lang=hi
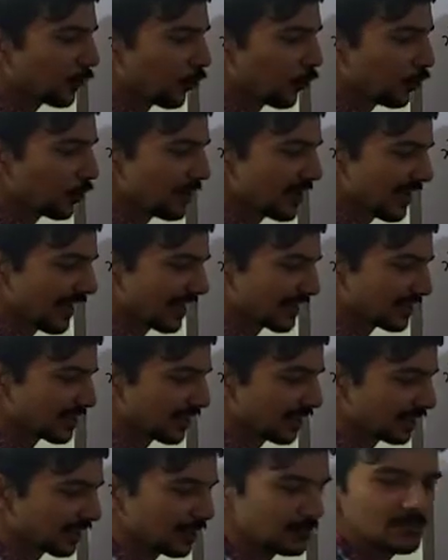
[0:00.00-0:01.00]
कोई भी एक्स
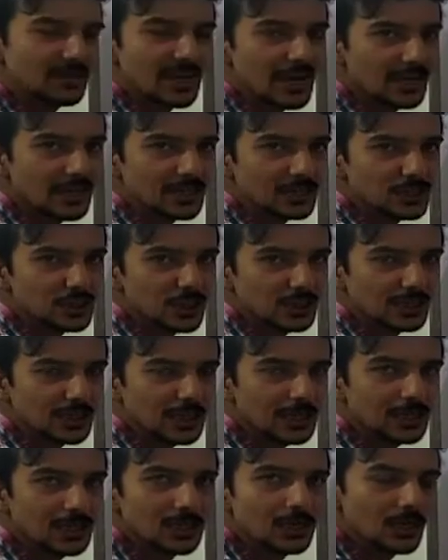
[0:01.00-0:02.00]
का टर्म नहीं आना चाहिए था
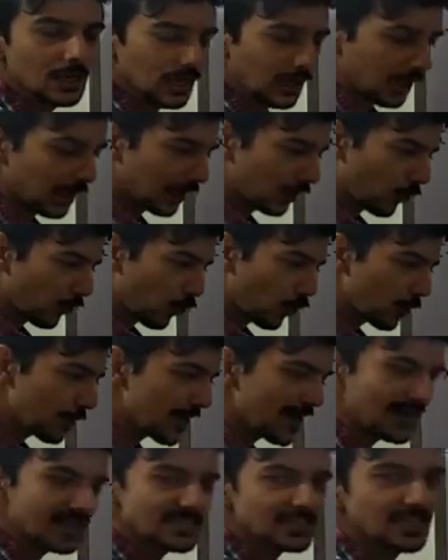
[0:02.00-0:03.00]
अगर कोई भी
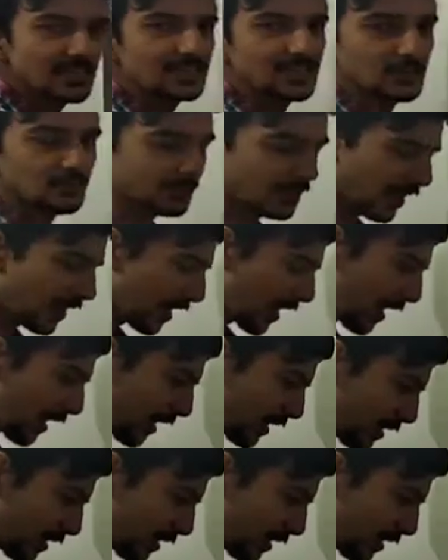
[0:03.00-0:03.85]
एक्स का टर्म नहीं आना